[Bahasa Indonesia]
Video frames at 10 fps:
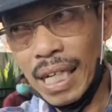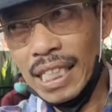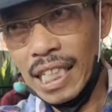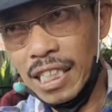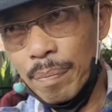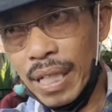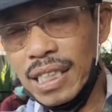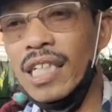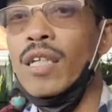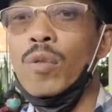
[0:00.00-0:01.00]
kemarin yang
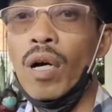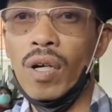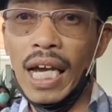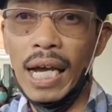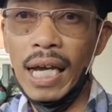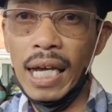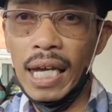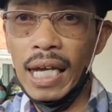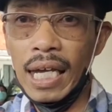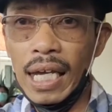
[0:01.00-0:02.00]
diperiksa ada dua orang.
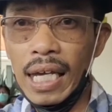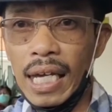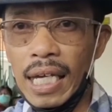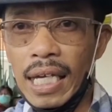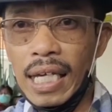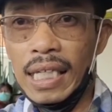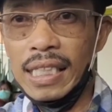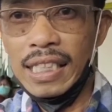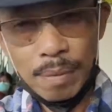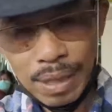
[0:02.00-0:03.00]
Yang dilaporkan dua orang.
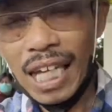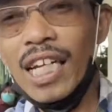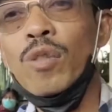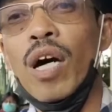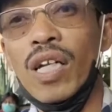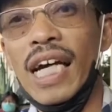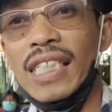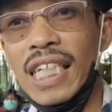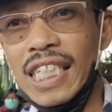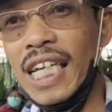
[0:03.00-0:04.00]
Sementara dua
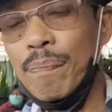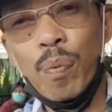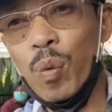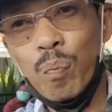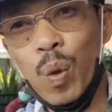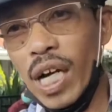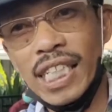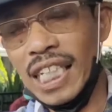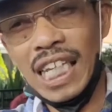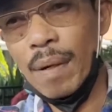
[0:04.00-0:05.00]
orang. Jadi ya bu
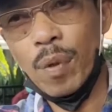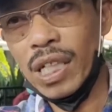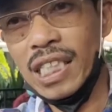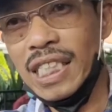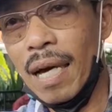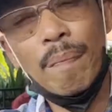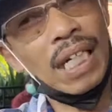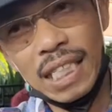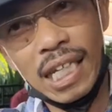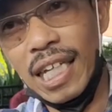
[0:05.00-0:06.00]
bukan yang dilaporkan
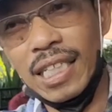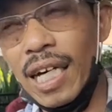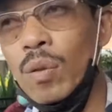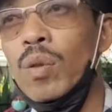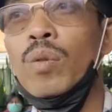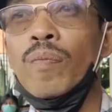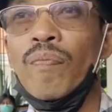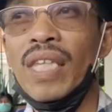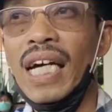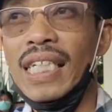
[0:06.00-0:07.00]
siapa kita tidak tahu.
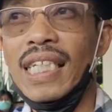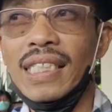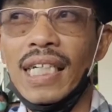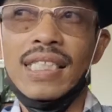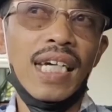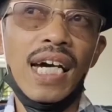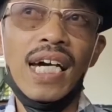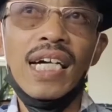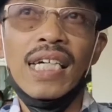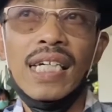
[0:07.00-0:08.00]
Hanya
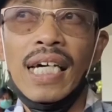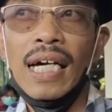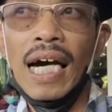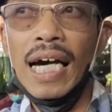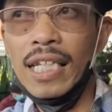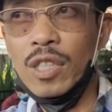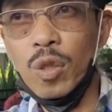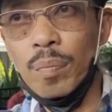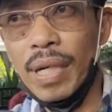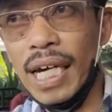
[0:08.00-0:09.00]
saja
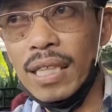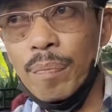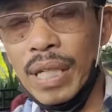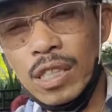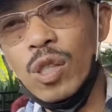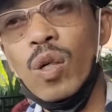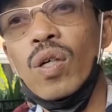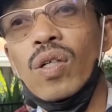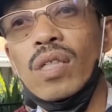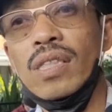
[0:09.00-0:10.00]
hari Jumat
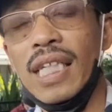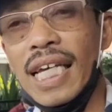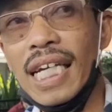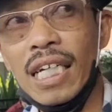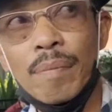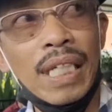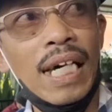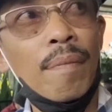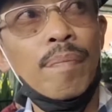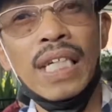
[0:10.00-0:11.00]
besok saya akan
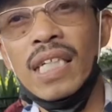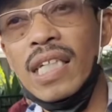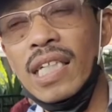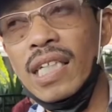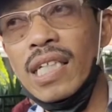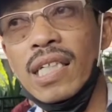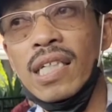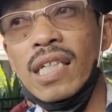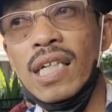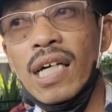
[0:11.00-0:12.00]
mendampingi
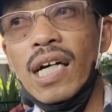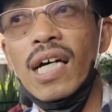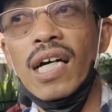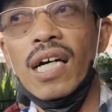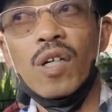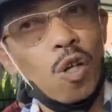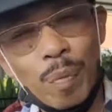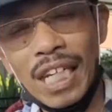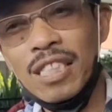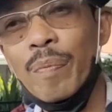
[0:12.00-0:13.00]
eh,
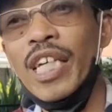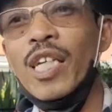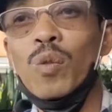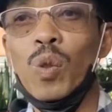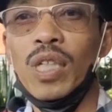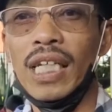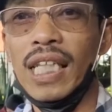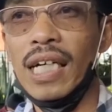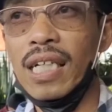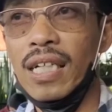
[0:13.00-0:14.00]
korban SPI untuk
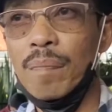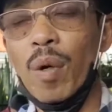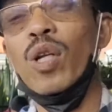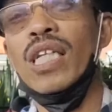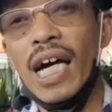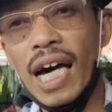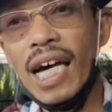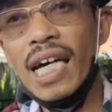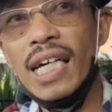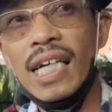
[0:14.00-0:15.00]
datang ke
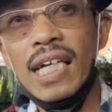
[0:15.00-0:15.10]
Polda